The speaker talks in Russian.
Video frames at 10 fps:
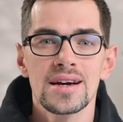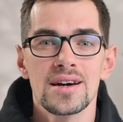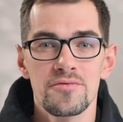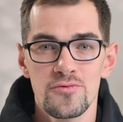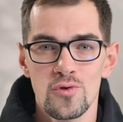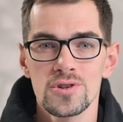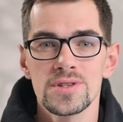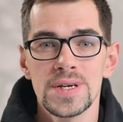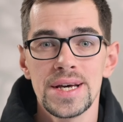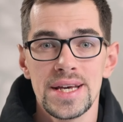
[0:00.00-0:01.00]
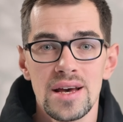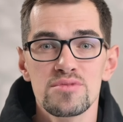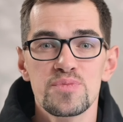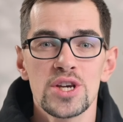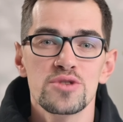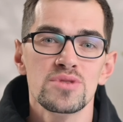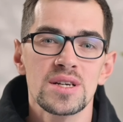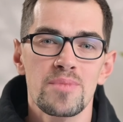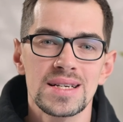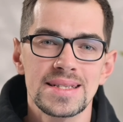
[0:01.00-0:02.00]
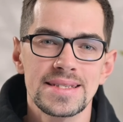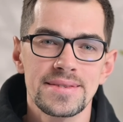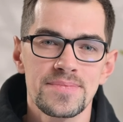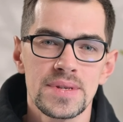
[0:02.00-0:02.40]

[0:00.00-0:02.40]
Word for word: комфорт и обеспечить безопасность.